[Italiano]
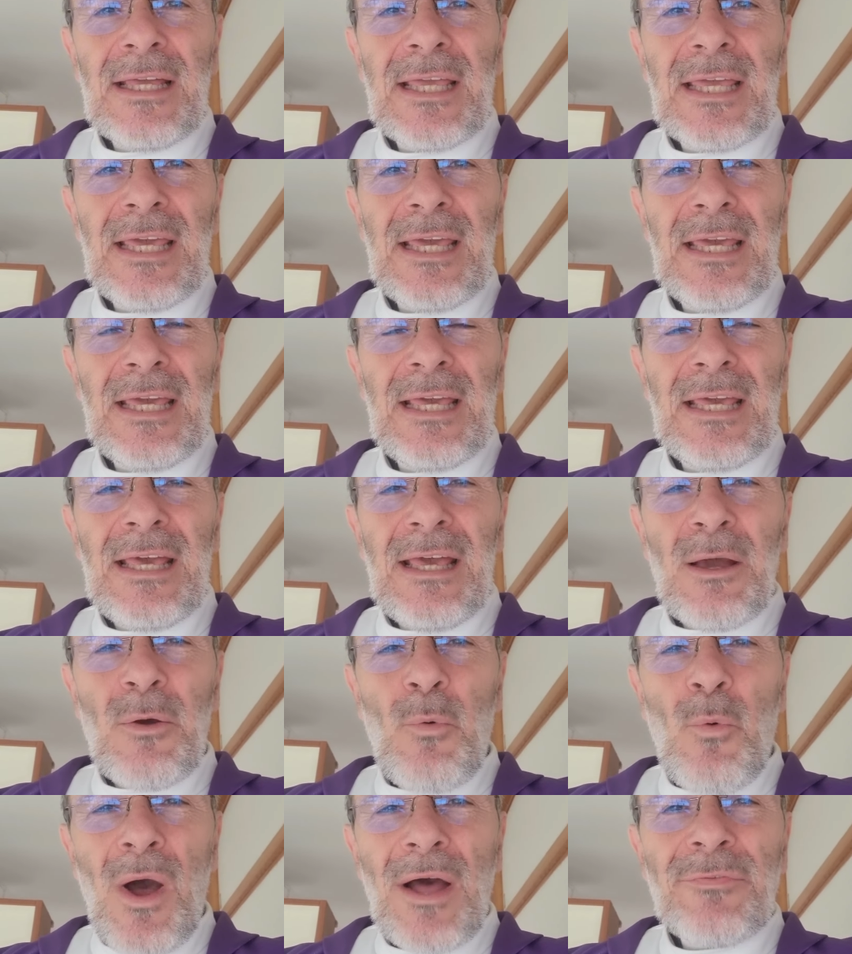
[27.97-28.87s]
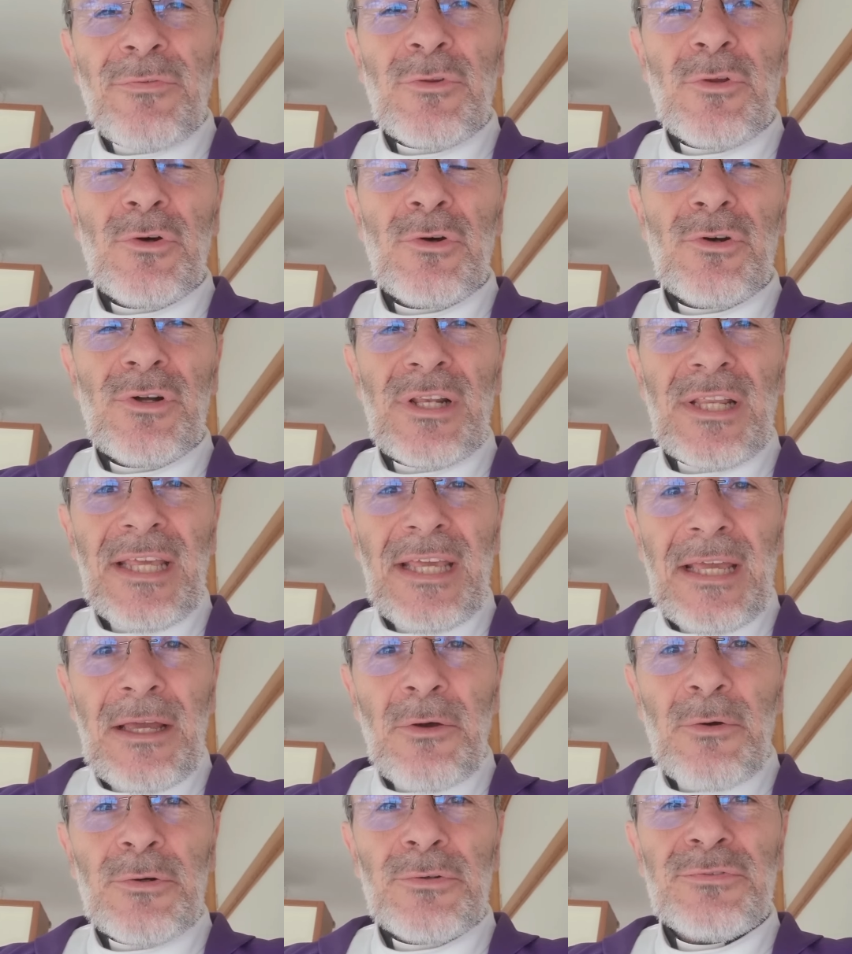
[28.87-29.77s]
che quando li
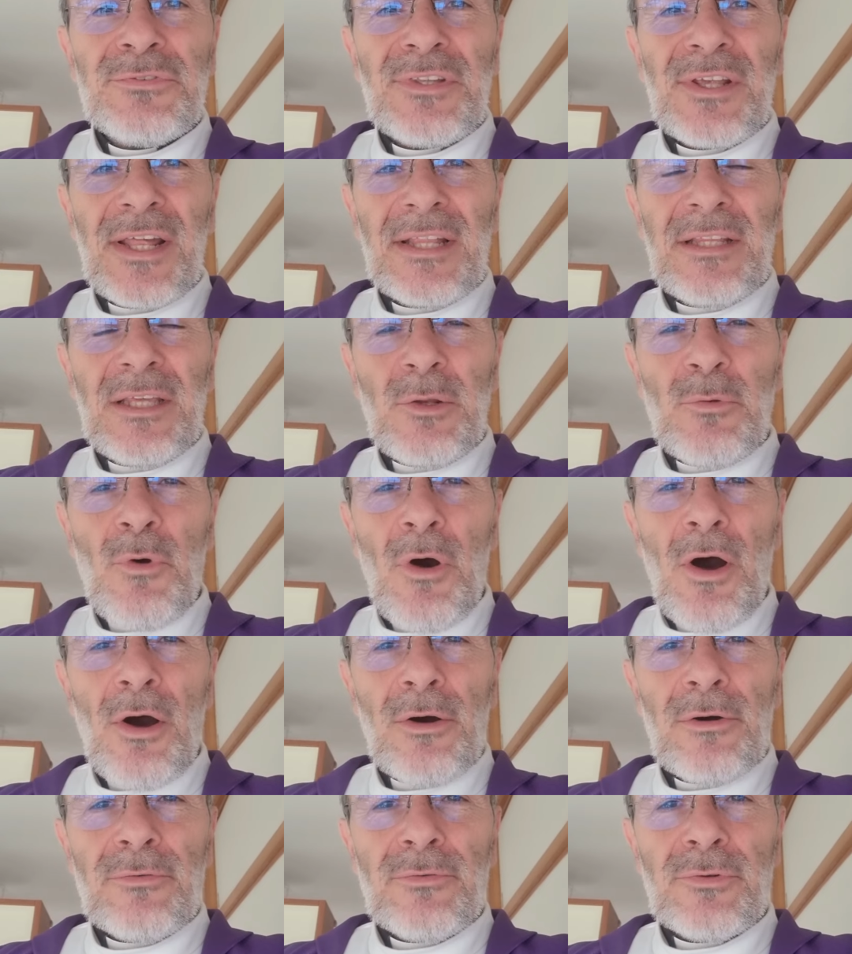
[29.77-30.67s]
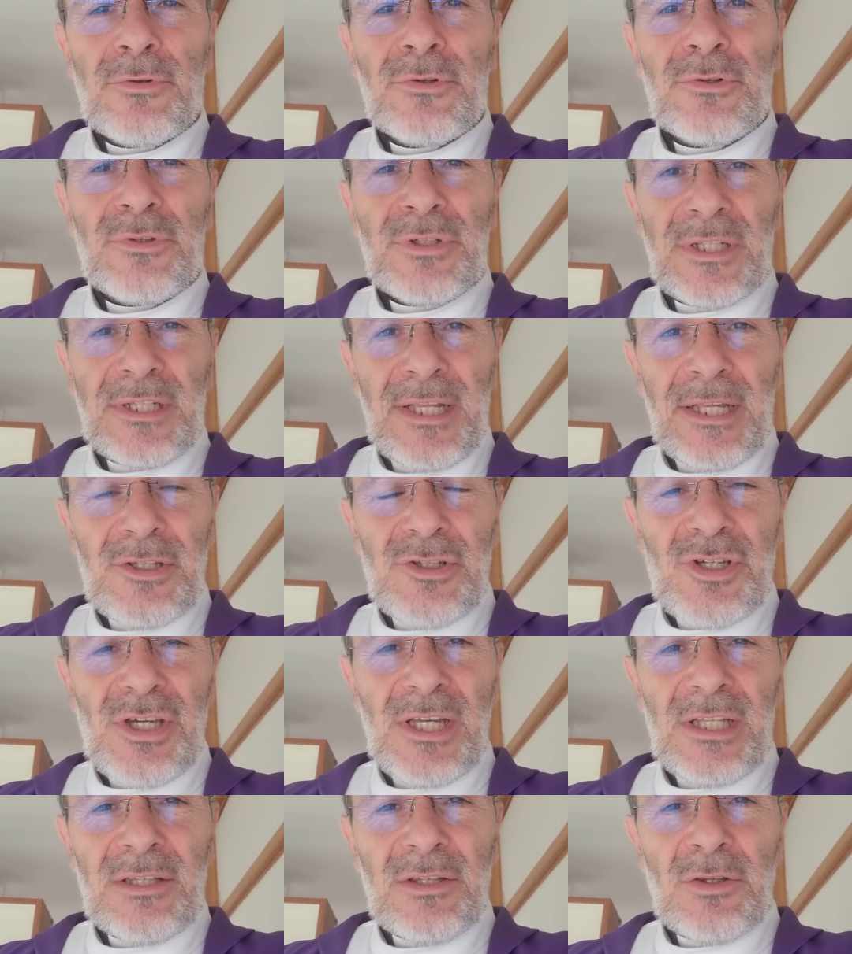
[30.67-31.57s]
incontra di nuovo in
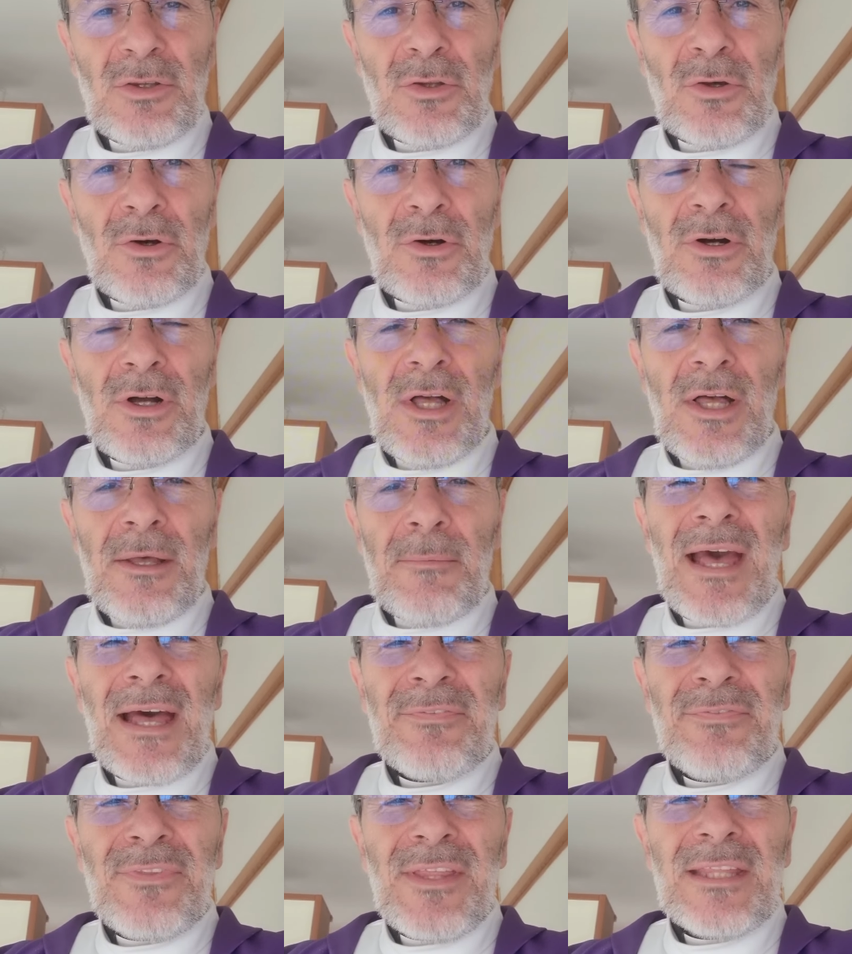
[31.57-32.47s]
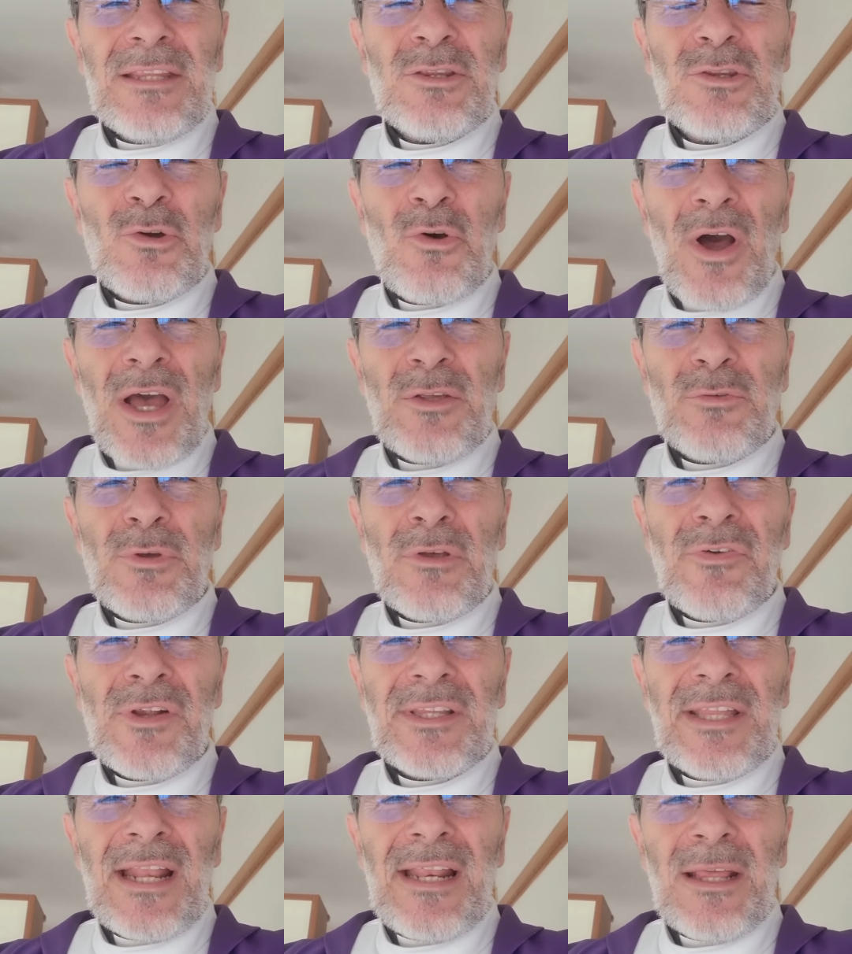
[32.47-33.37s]
Egitto, ha detto ai suoi
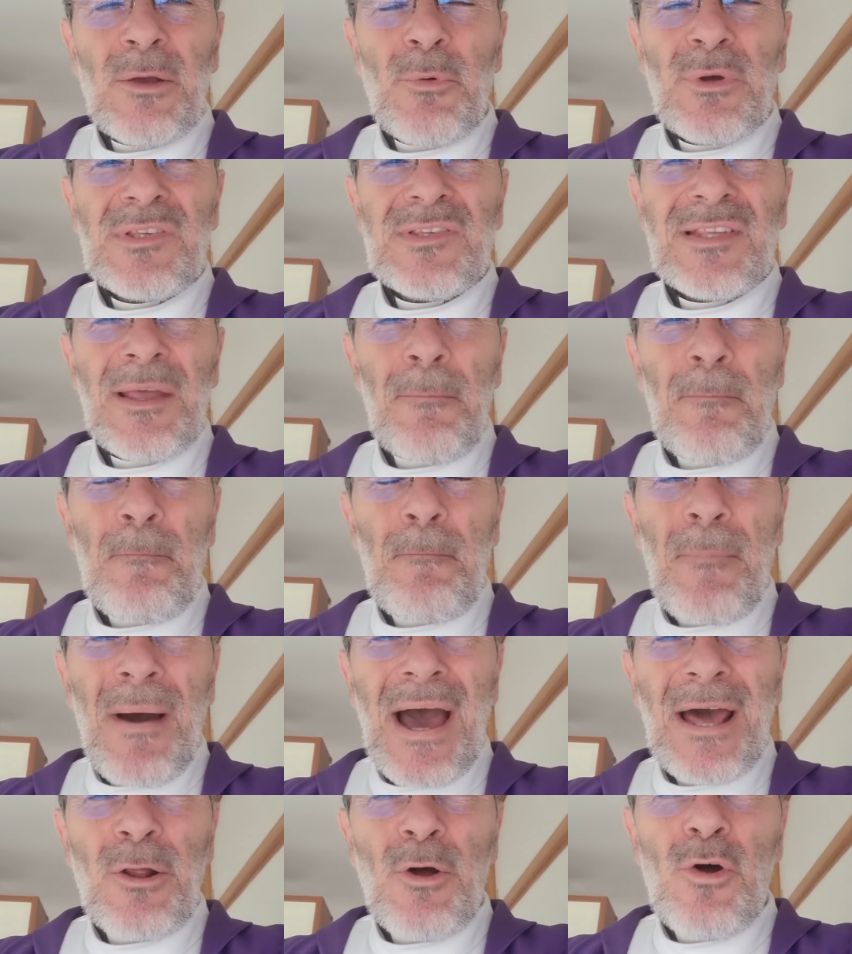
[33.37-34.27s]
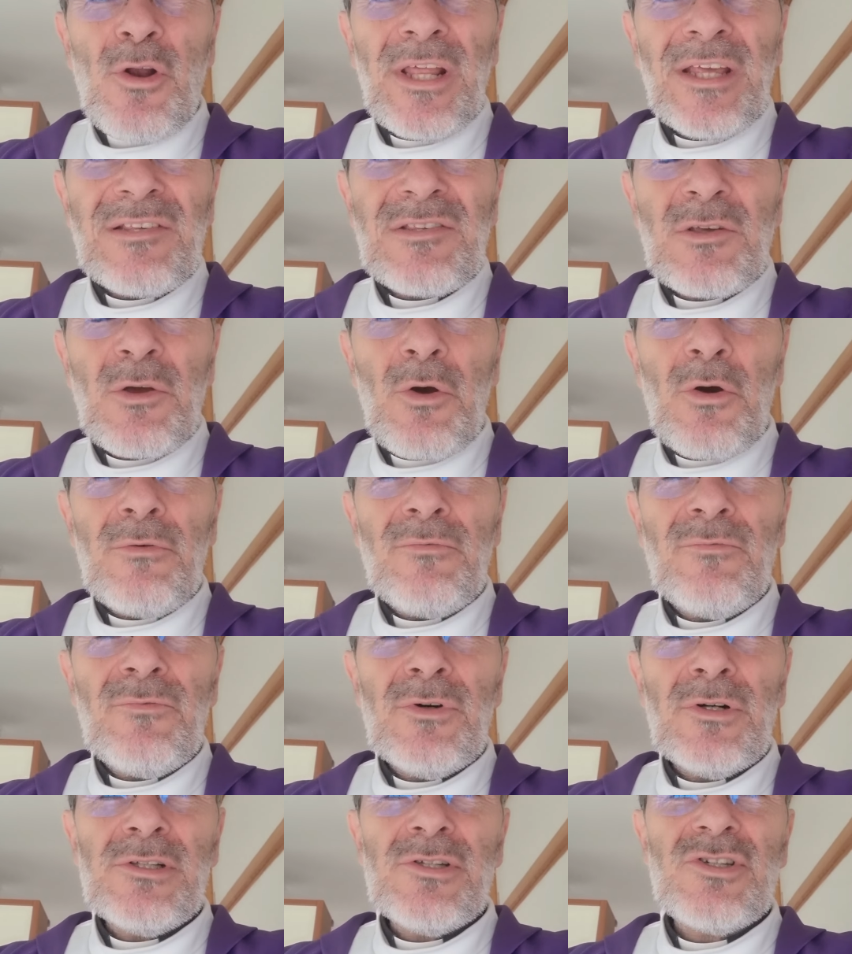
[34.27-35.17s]
fratelli queste parole
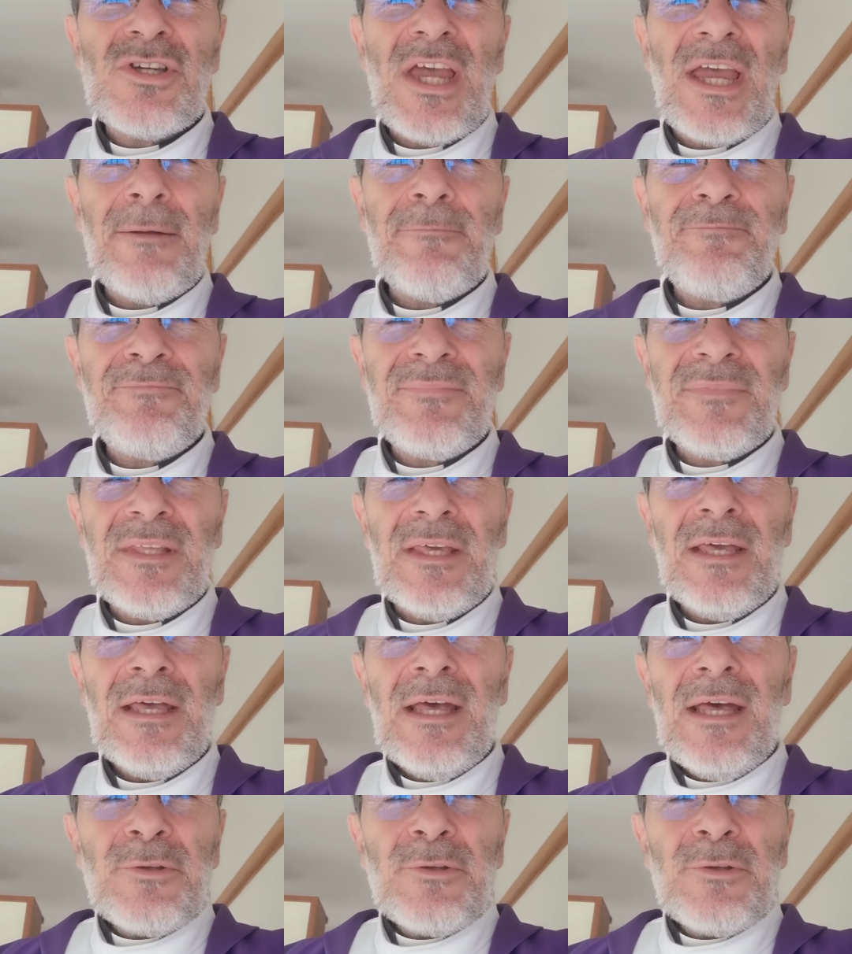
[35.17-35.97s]
sconvolgenti.